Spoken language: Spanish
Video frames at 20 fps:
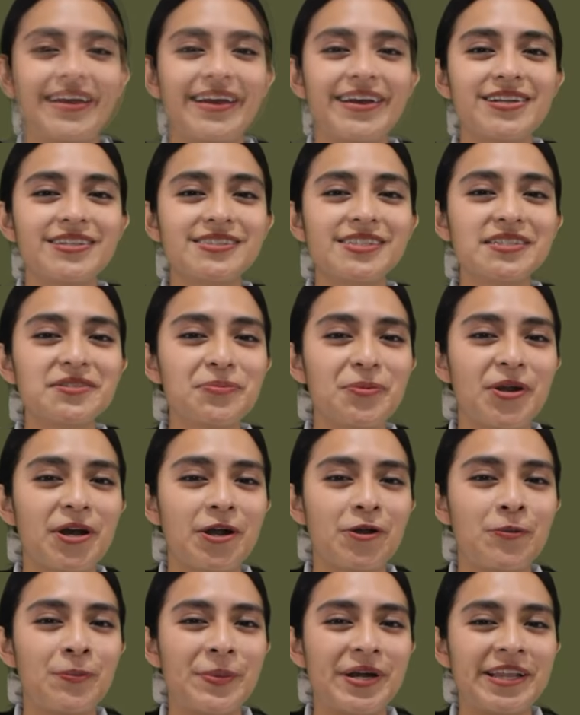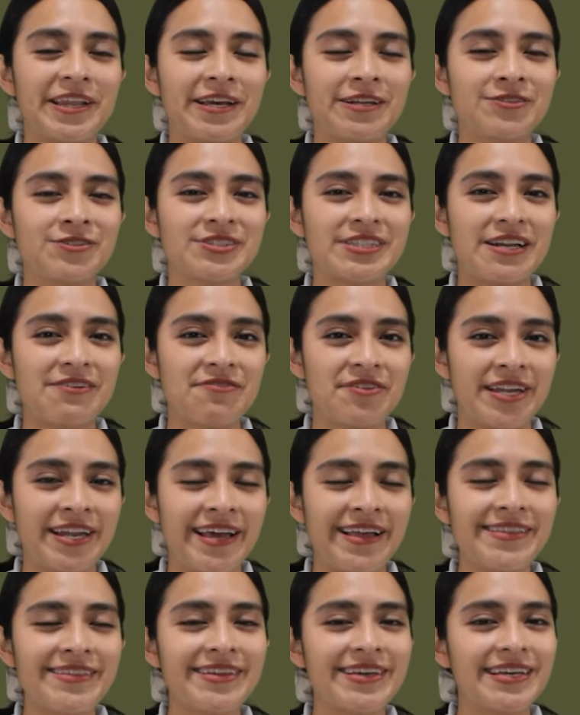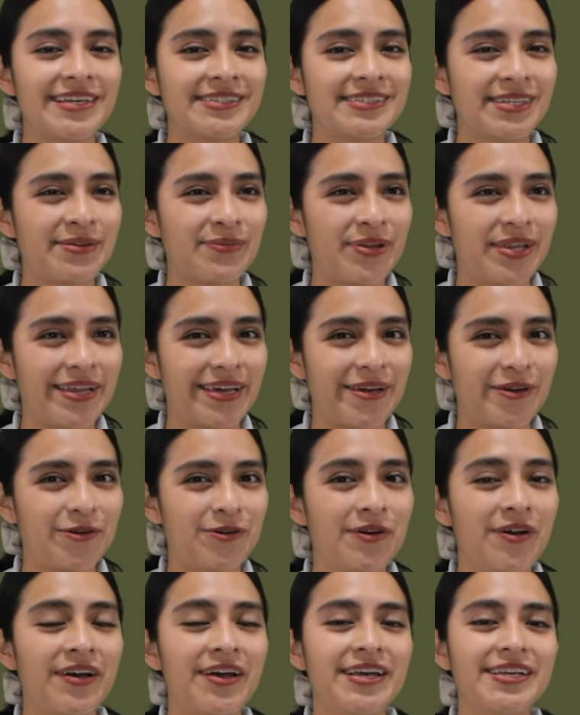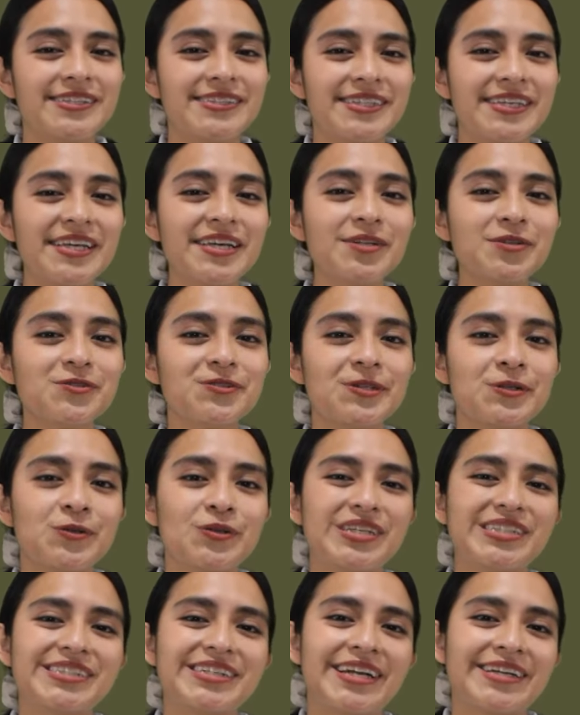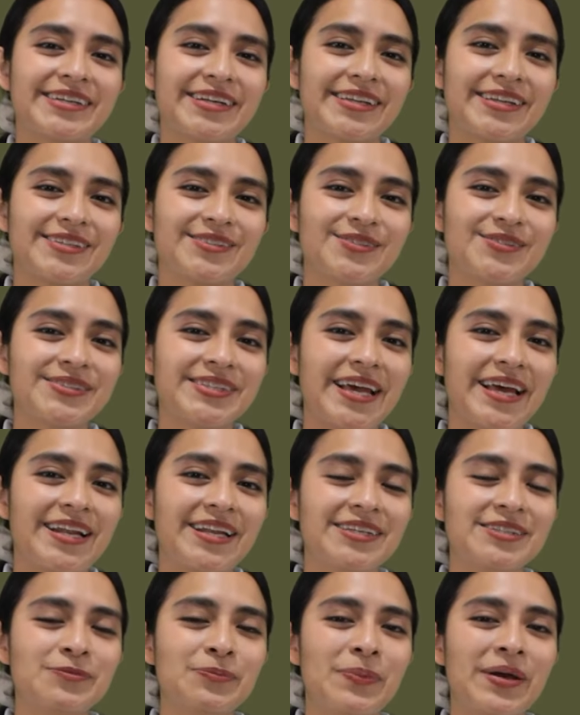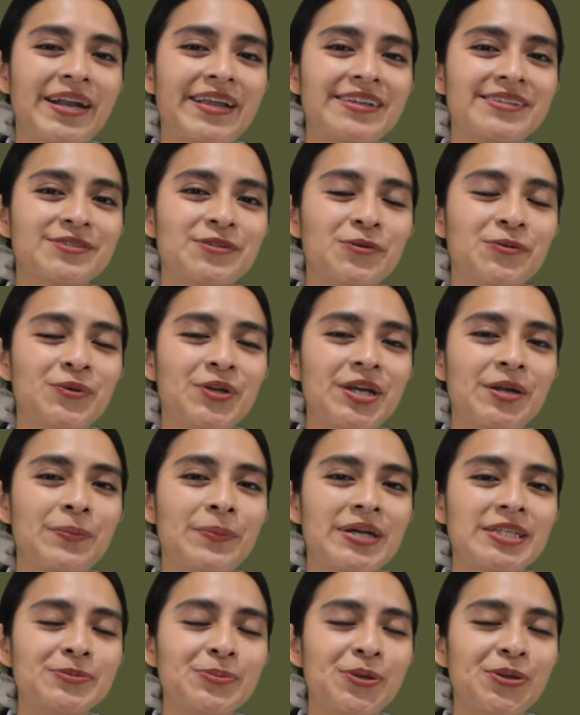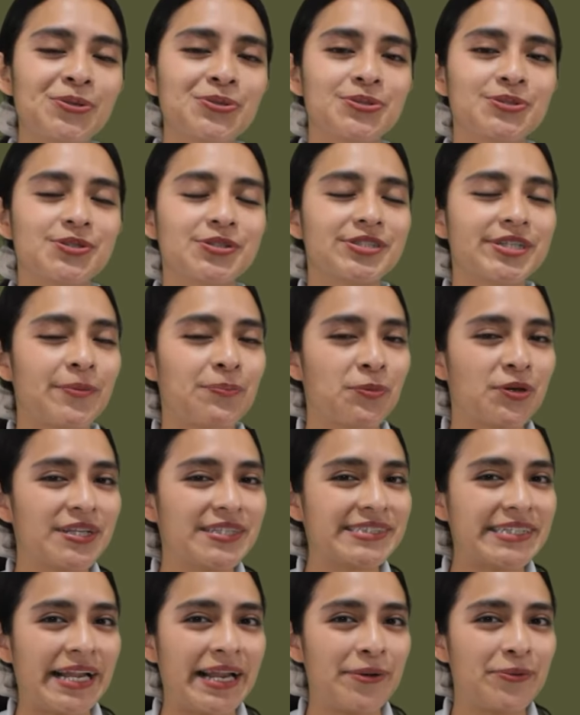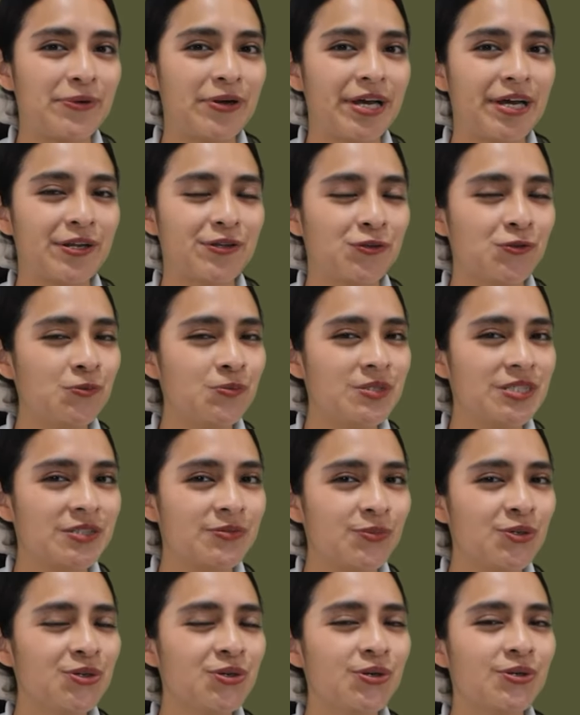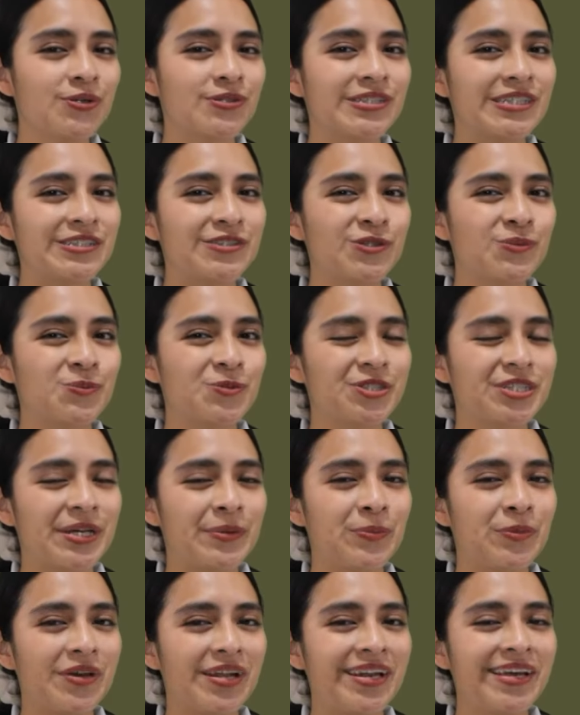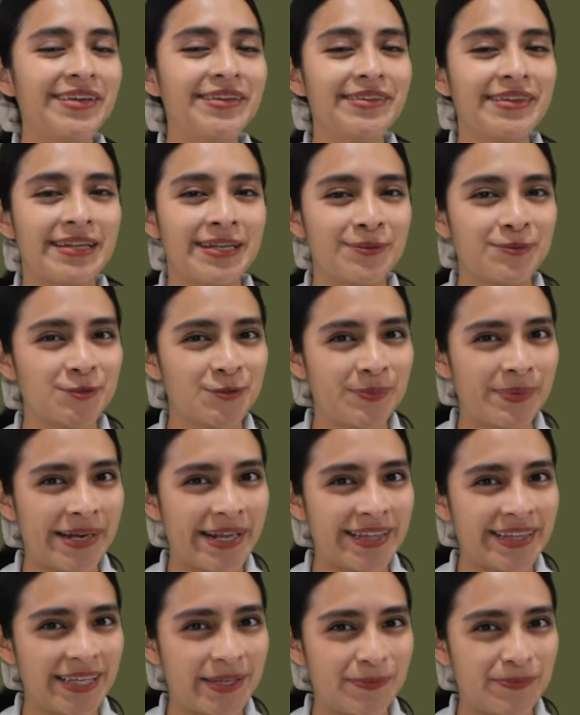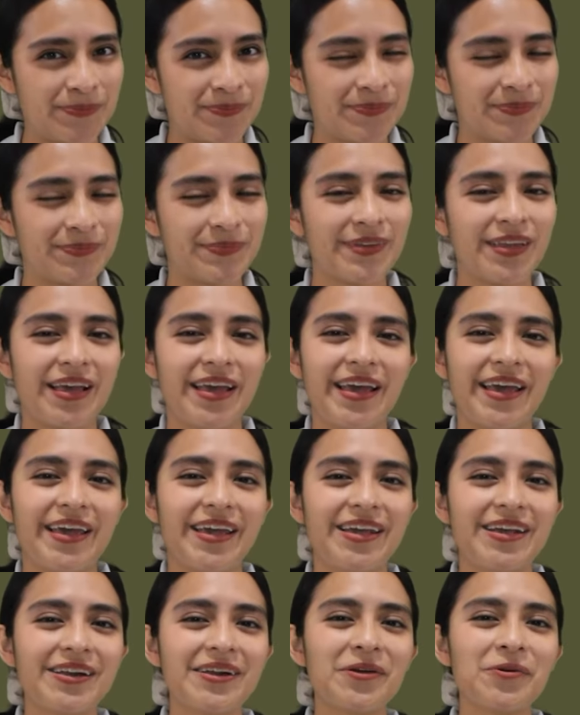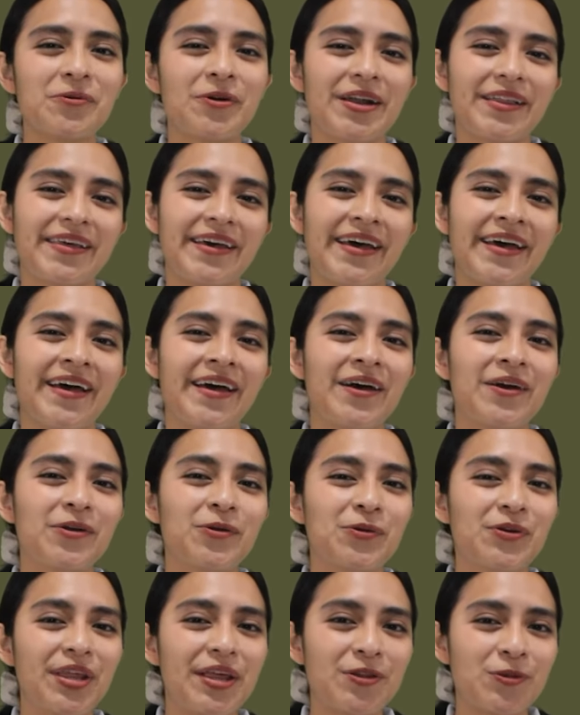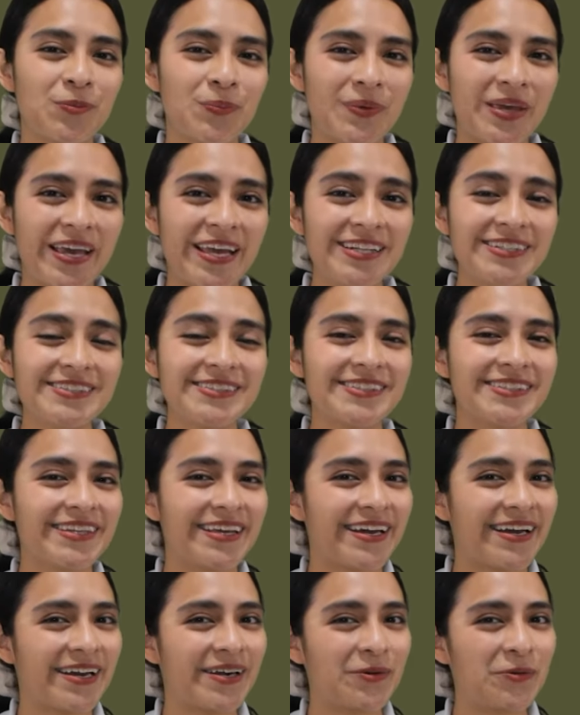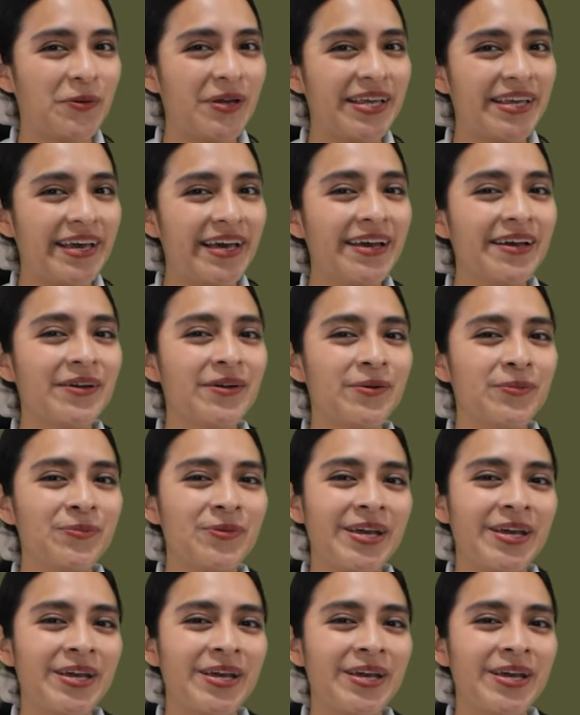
Gracias por acompañarnos al final de este video. Síguenos en nuestras redes sociales para descubrir más productos que puedes elaborar tú mismo con los insumos que en tenemos para ti. Y recuerda, cuida tu piel sin dejar huella con